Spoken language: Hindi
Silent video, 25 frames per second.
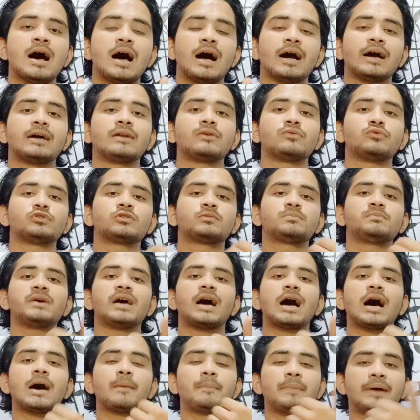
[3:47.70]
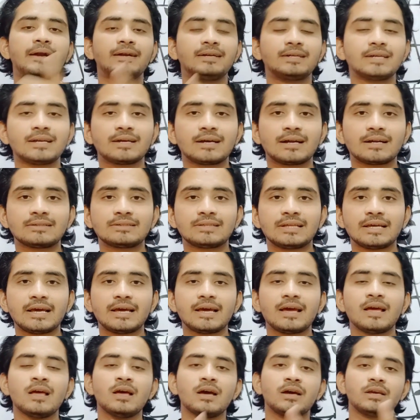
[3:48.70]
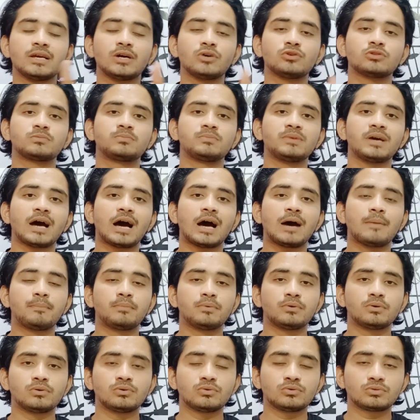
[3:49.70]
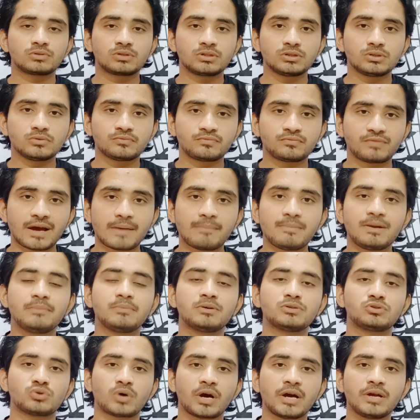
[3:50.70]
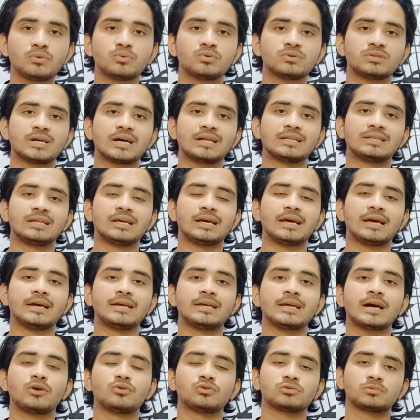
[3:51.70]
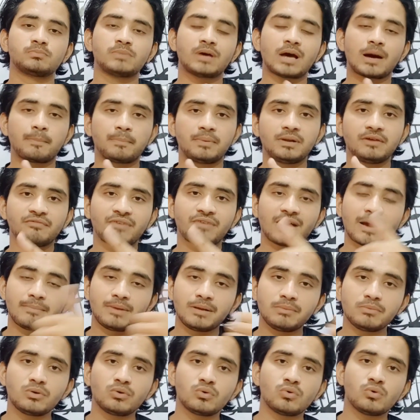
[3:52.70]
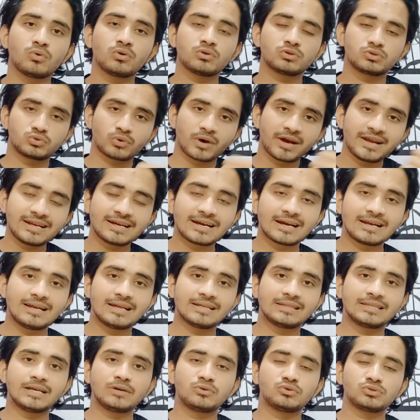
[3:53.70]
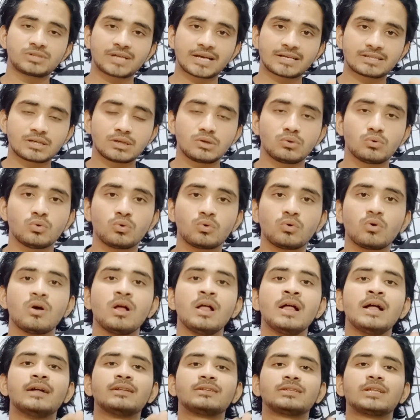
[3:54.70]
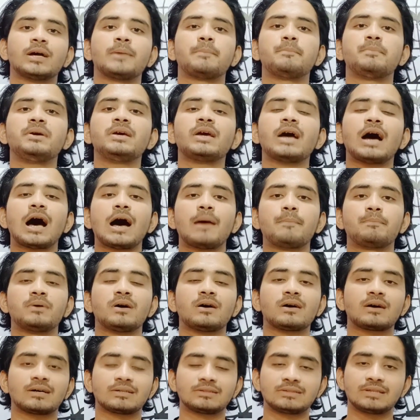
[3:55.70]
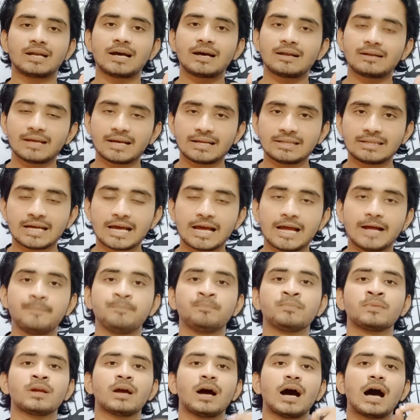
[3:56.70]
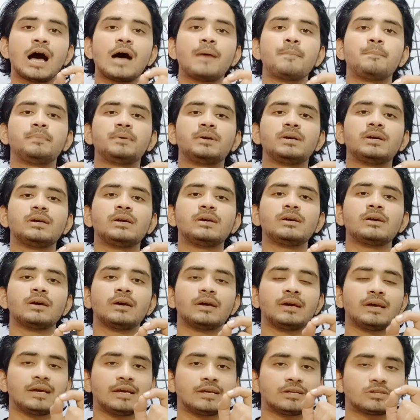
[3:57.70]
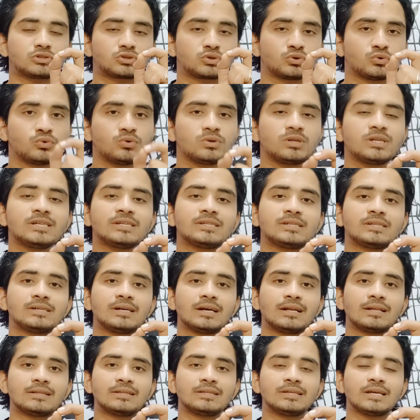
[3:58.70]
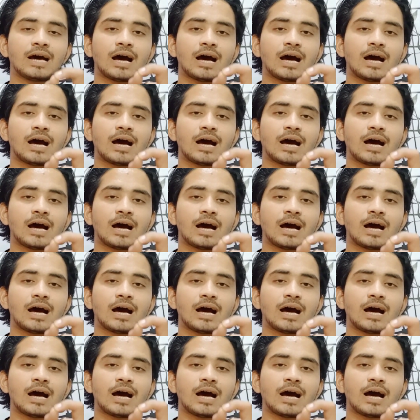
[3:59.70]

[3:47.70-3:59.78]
अगर उसमें आप एंटर करते हैं या उसमें आप उसकी जो फैमिली में ज्वाइन हो जाते हैं या उसमें अपनी फैमिली में लोगों को ज्वाइन कर लेते हैं कुछ ऐसे लोगों को तब भी आपका ख़तरा रहता है आपकी छोटी सी गलती